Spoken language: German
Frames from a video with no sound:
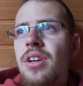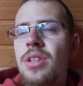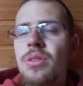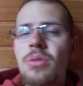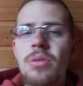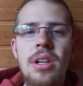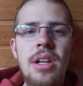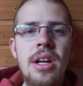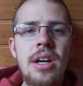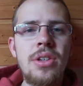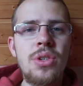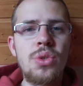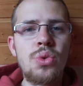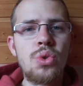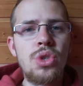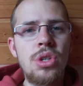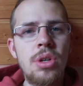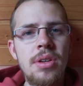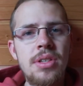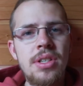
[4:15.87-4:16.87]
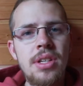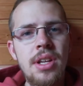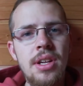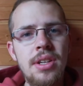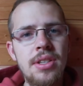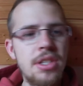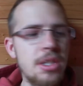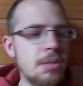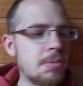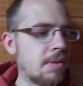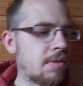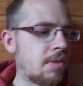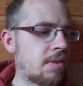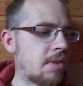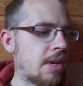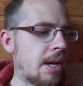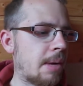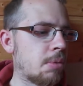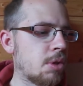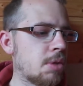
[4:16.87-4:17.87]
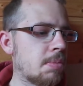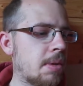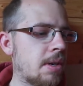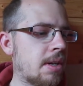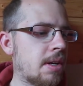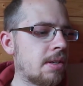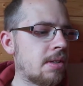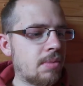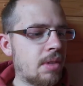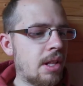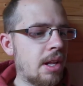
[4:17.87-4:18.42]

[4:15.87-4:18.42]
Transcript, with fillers: Also klar, die Zuschauer sehen ja jetzt nicht mehr, wie viele Abos man hat.